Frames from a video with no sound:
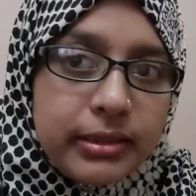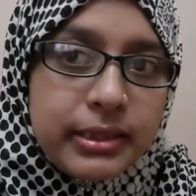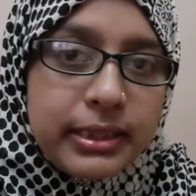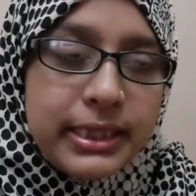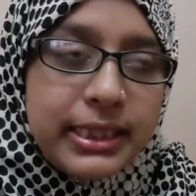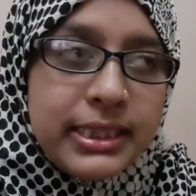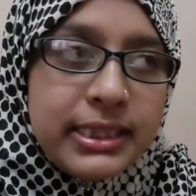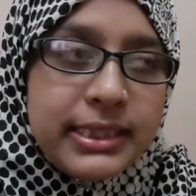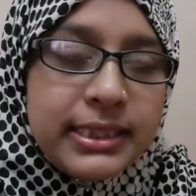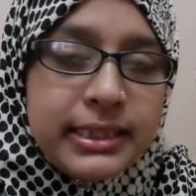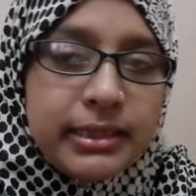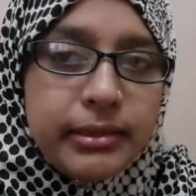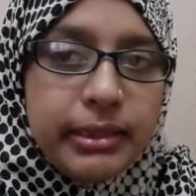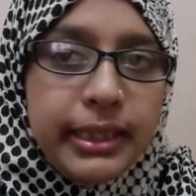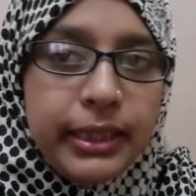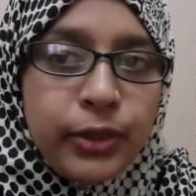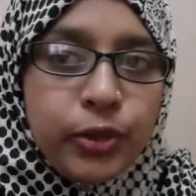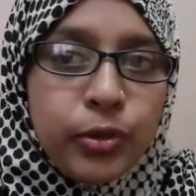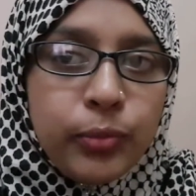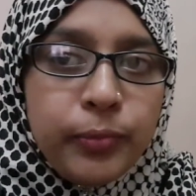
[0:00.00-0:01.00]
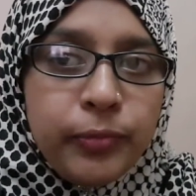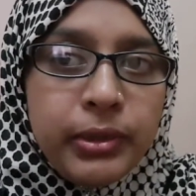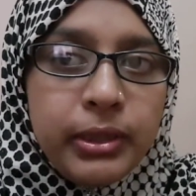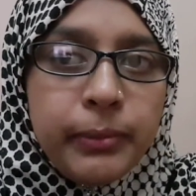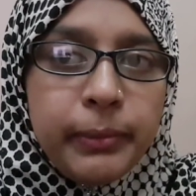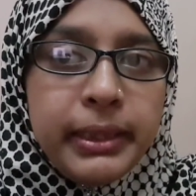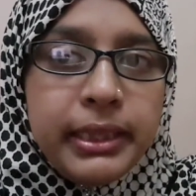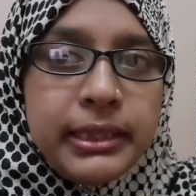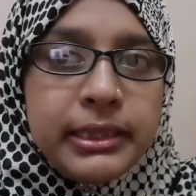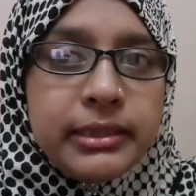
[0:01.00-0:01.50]
কিডস একদম
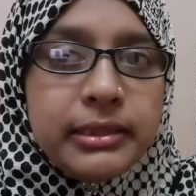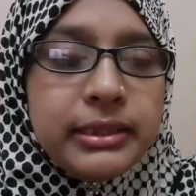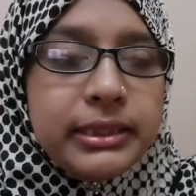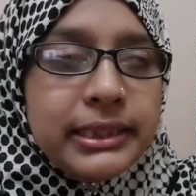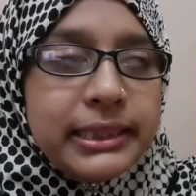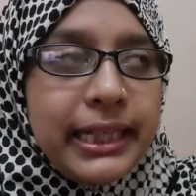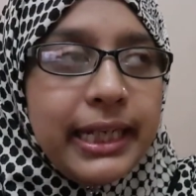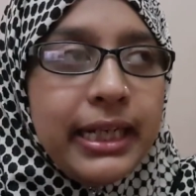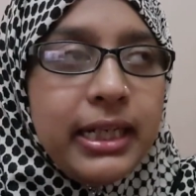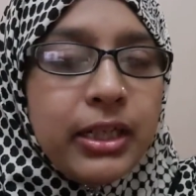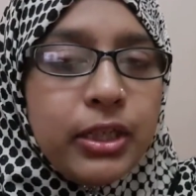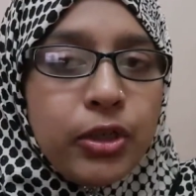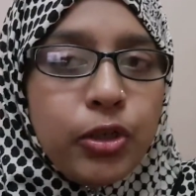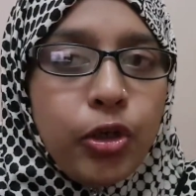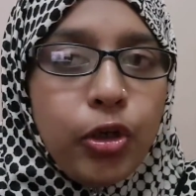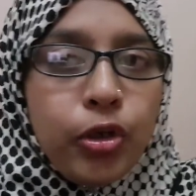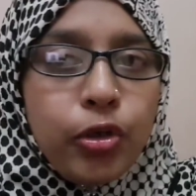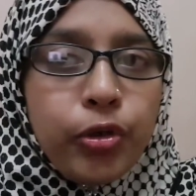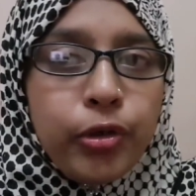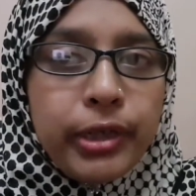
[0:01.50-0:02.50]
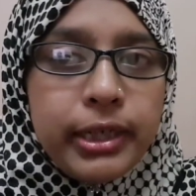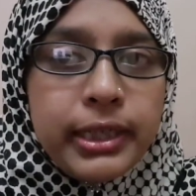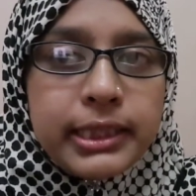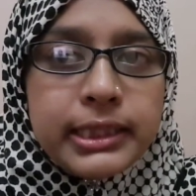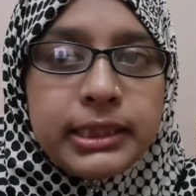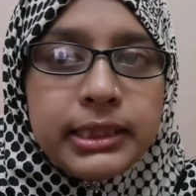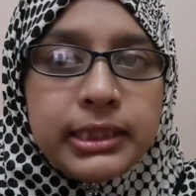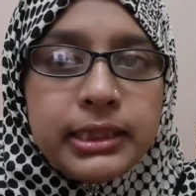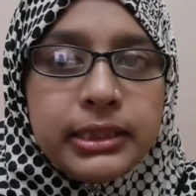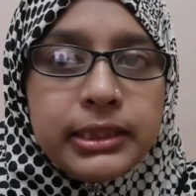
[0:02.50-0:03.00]
মানে চাইল্ড লক করা
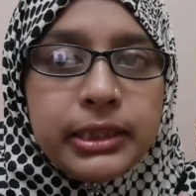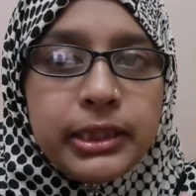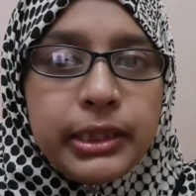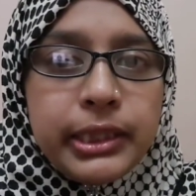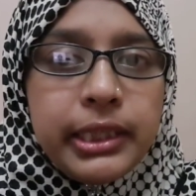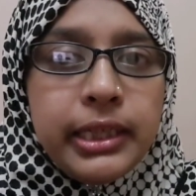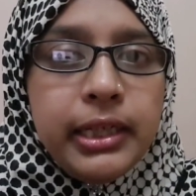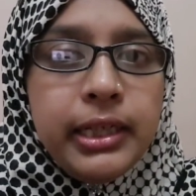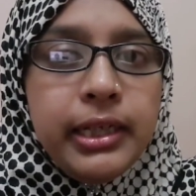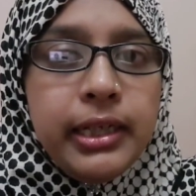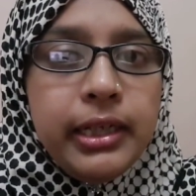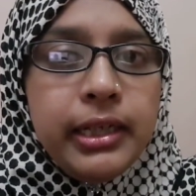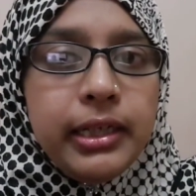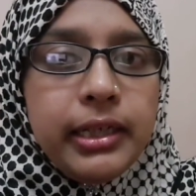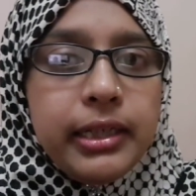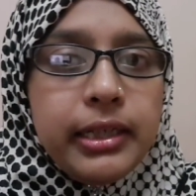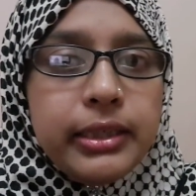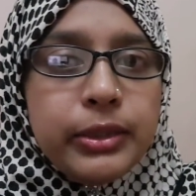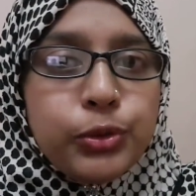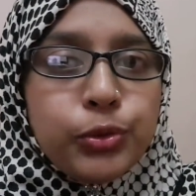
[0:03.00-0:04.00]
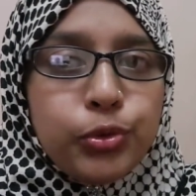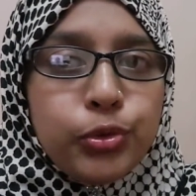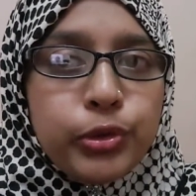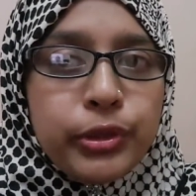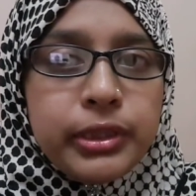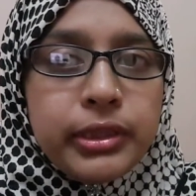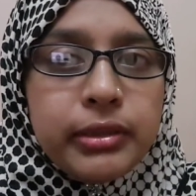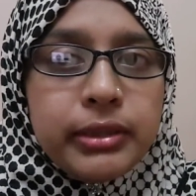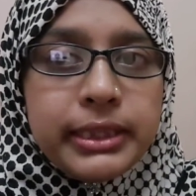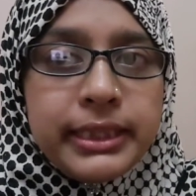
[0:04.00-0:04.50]
আছে যে শুধু
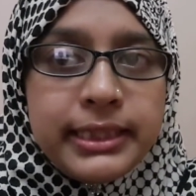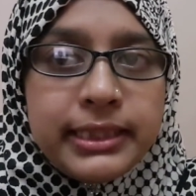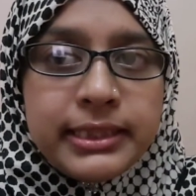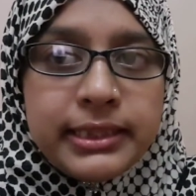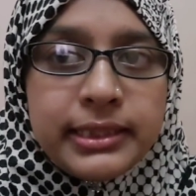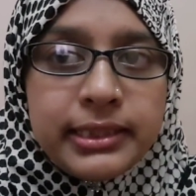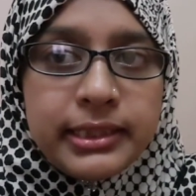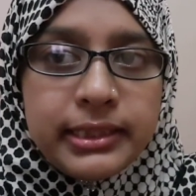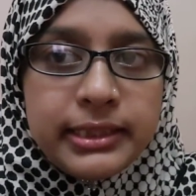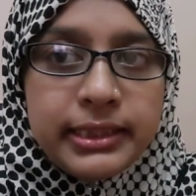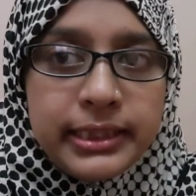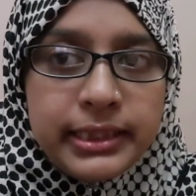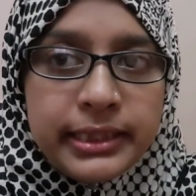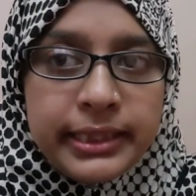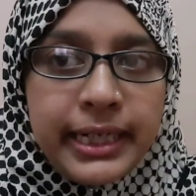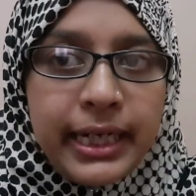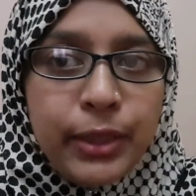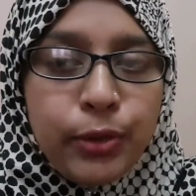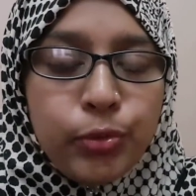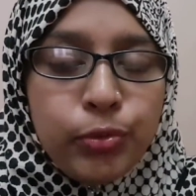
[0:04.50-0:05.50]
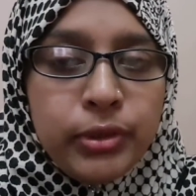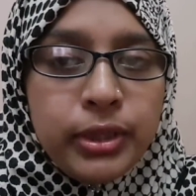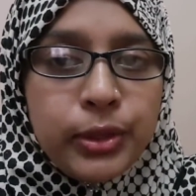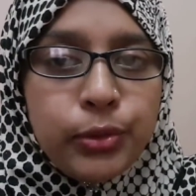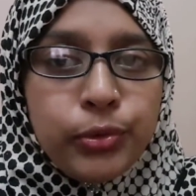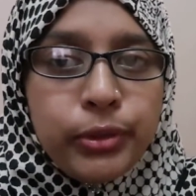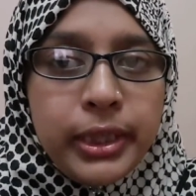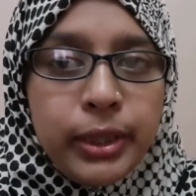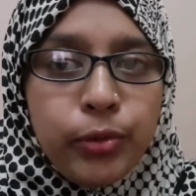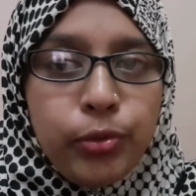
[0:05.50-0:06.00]
কিডস যে কার্টুন
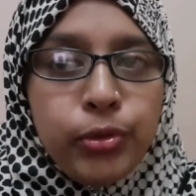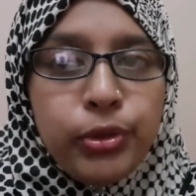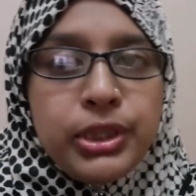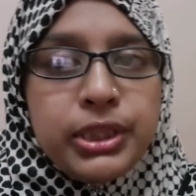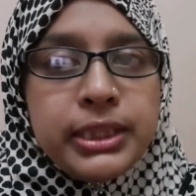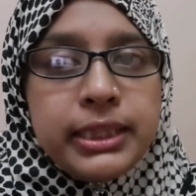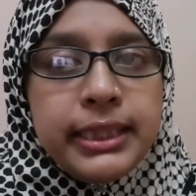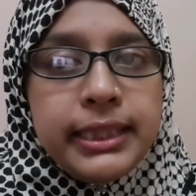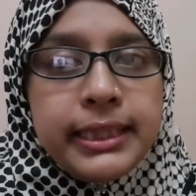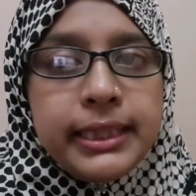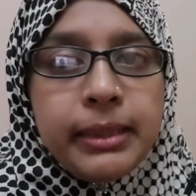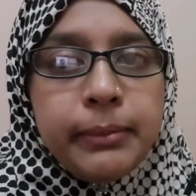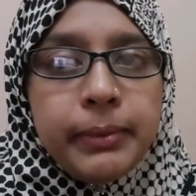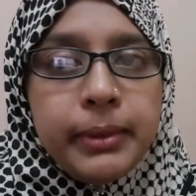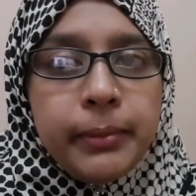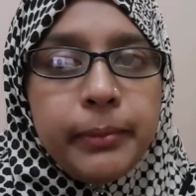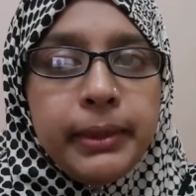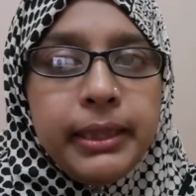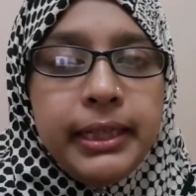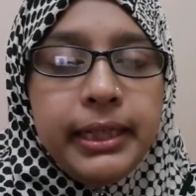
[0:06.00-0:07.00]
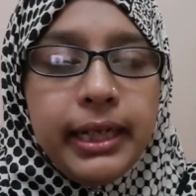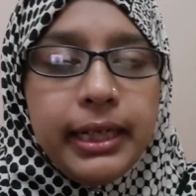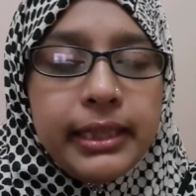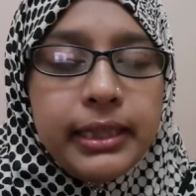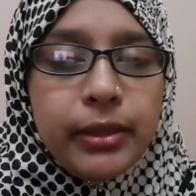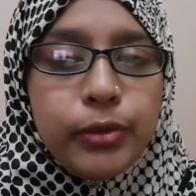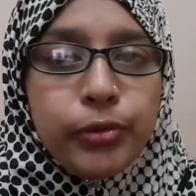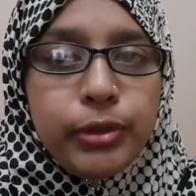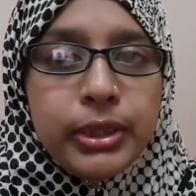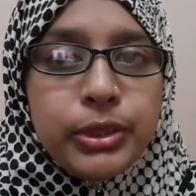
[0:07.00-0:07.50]
টার্টুন এগুলো সে দেখতে পাবে
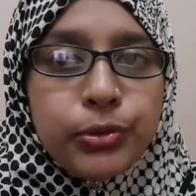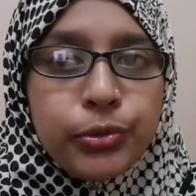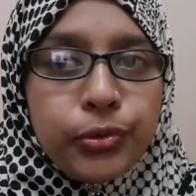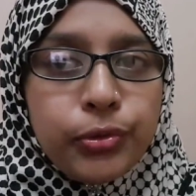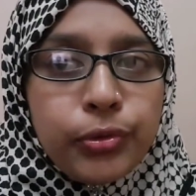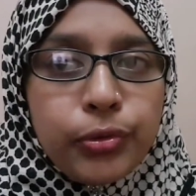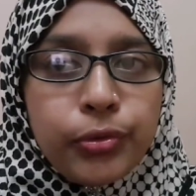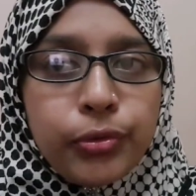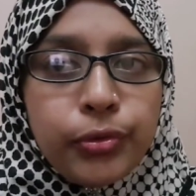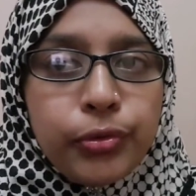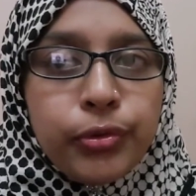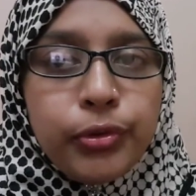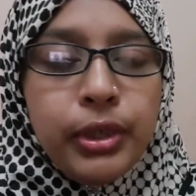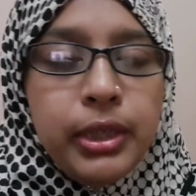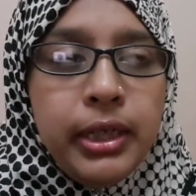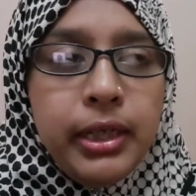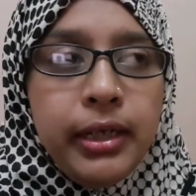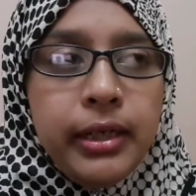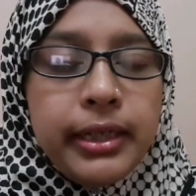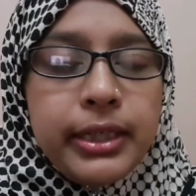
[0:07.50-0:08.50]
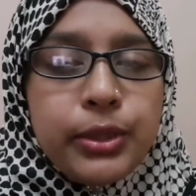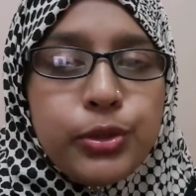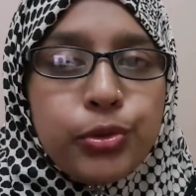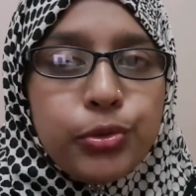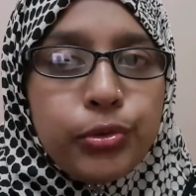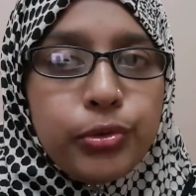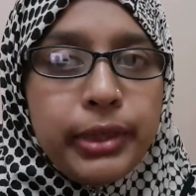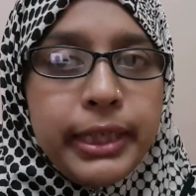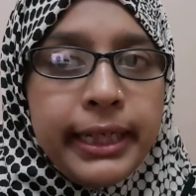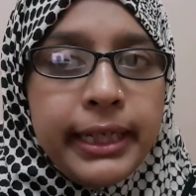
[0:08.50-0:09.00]
আদারওয়াইজ অন্য কোনো কিছু
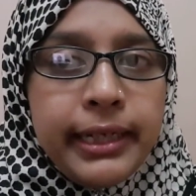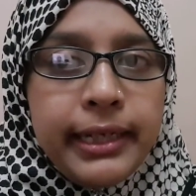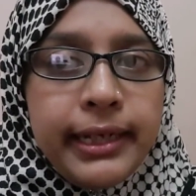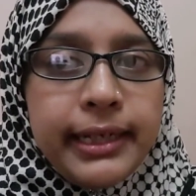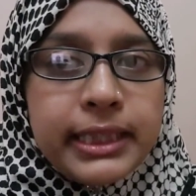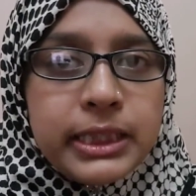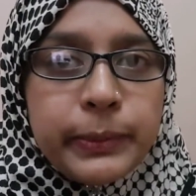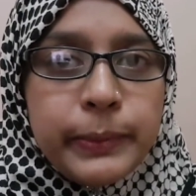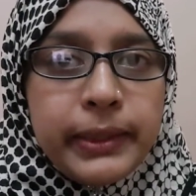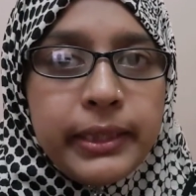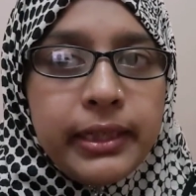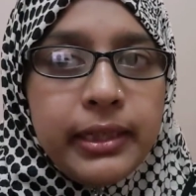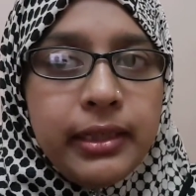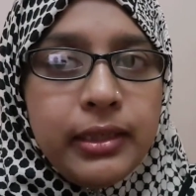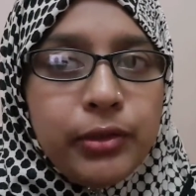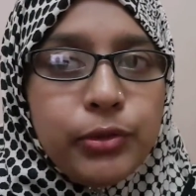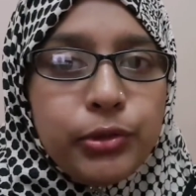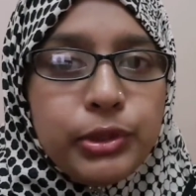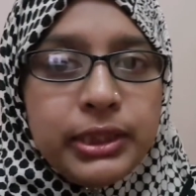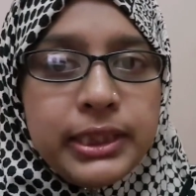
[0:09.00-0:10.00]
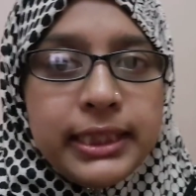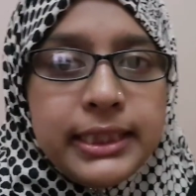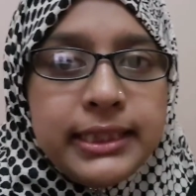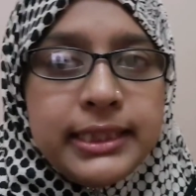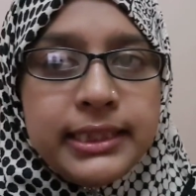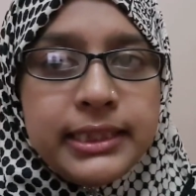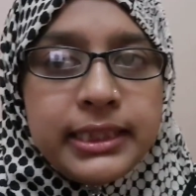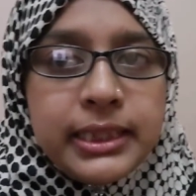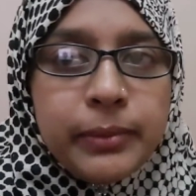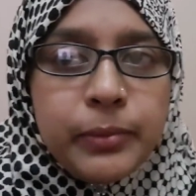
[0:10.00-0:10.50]
এখানে আসবে না তো সেই
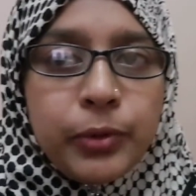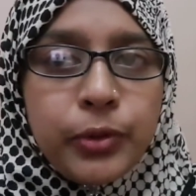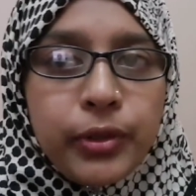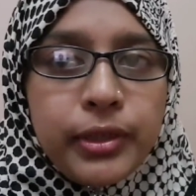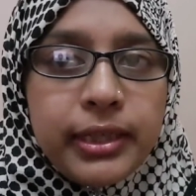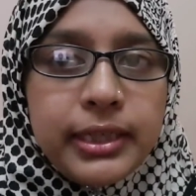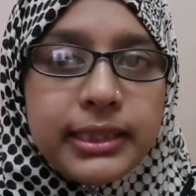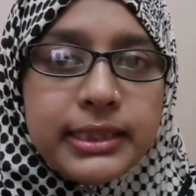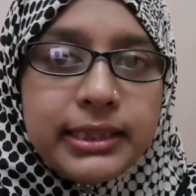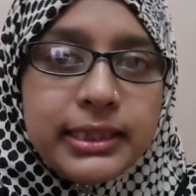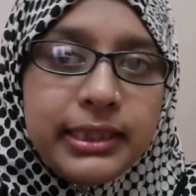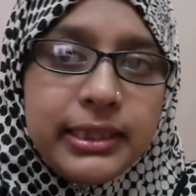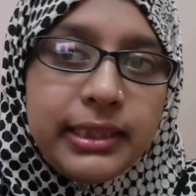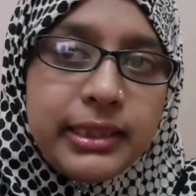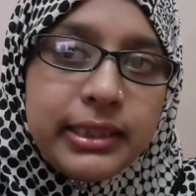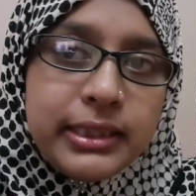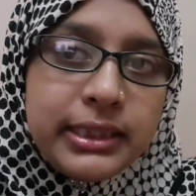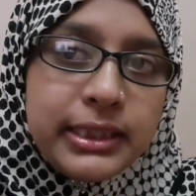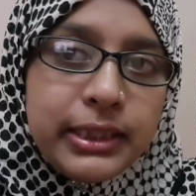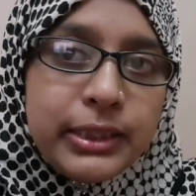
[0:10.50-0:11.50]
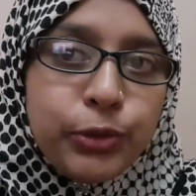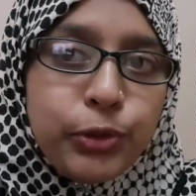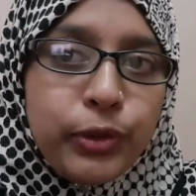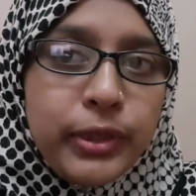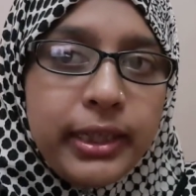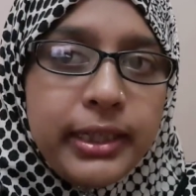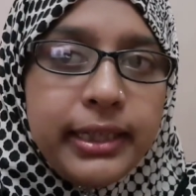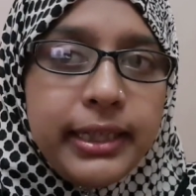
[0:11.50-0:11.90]
সিস্টেম করা আছে সে ওটাই